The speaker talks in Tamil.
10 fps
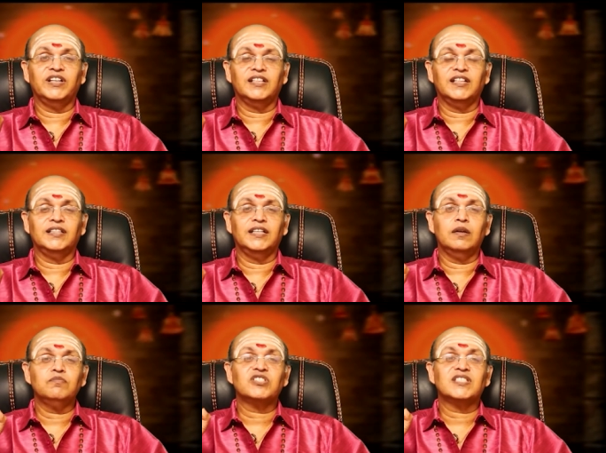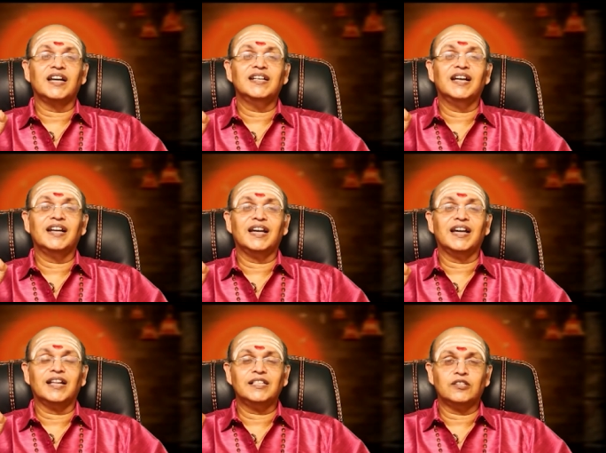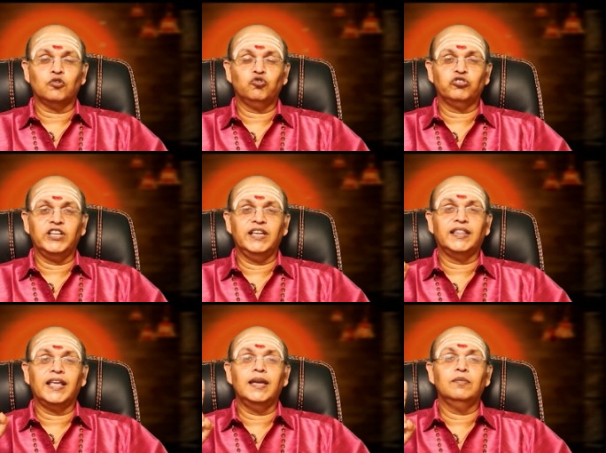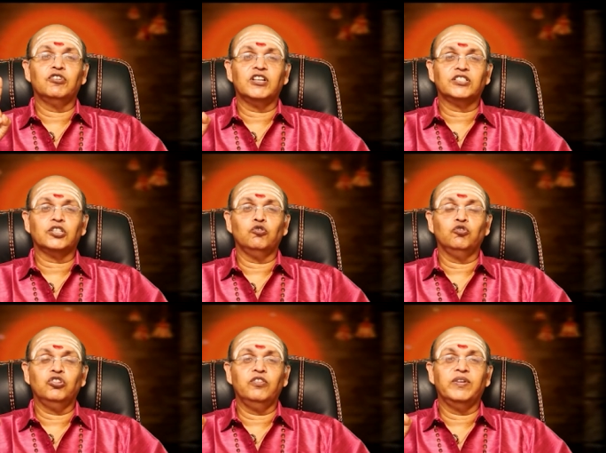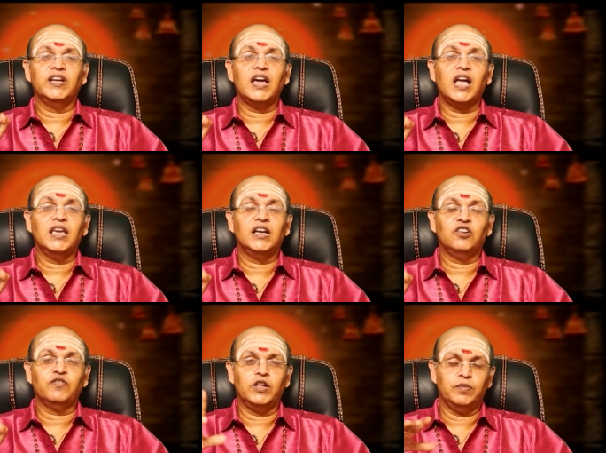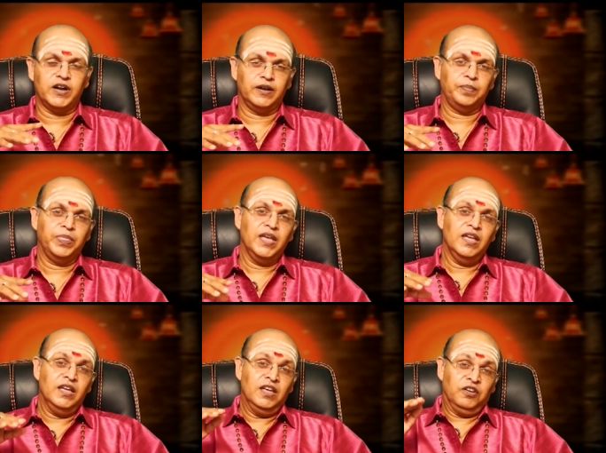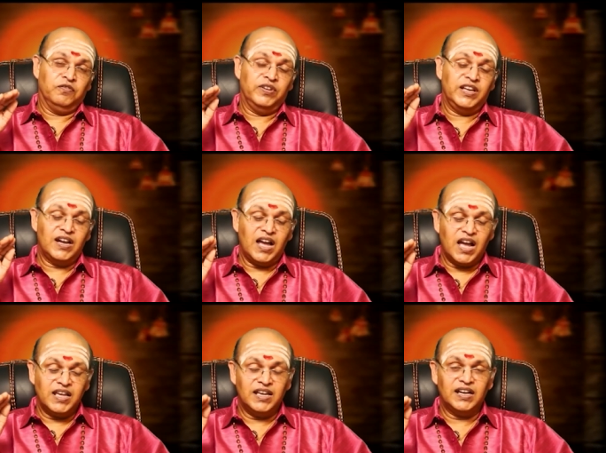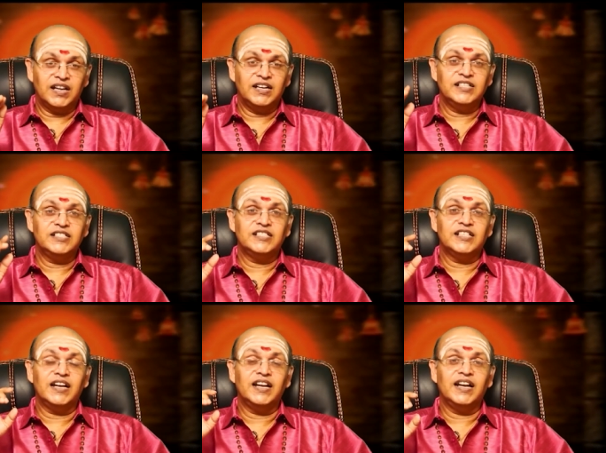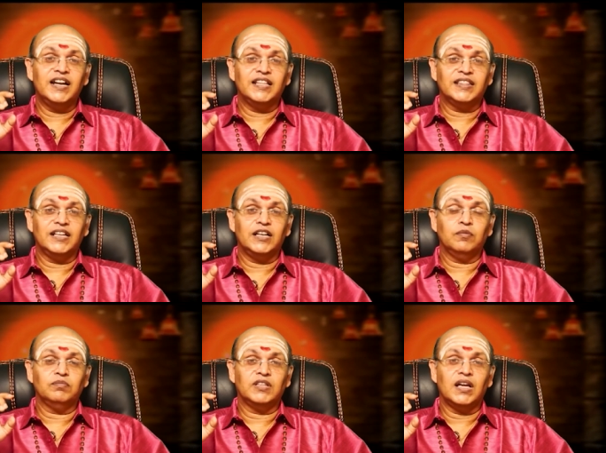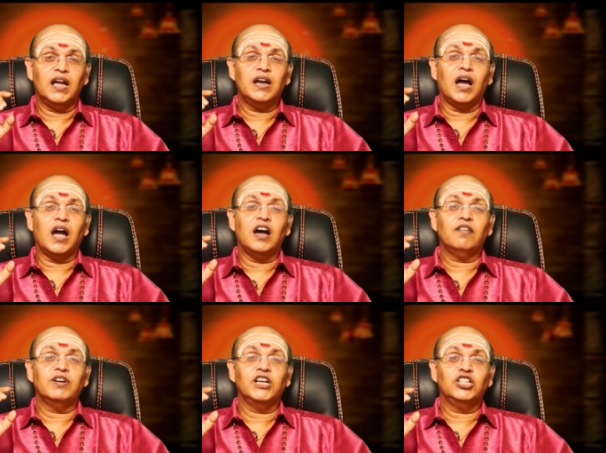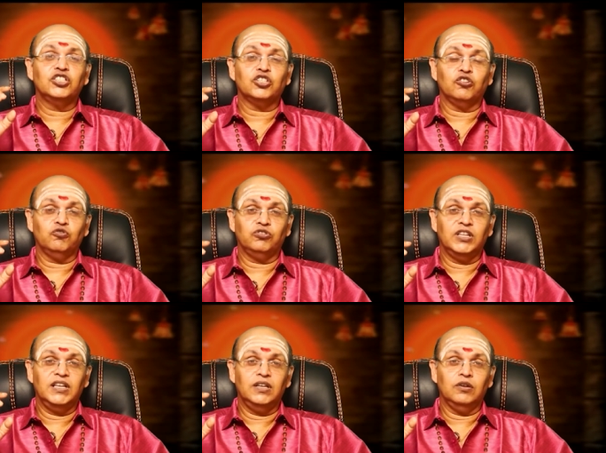விரத தினம் சங்கடகர சதுர்த்தி தேய்புரை சதுர்த்தி விநாயகர் வழிபாடு விநாயகர் ஜனன தினம்தான் ஆவணி சதுர்த்தி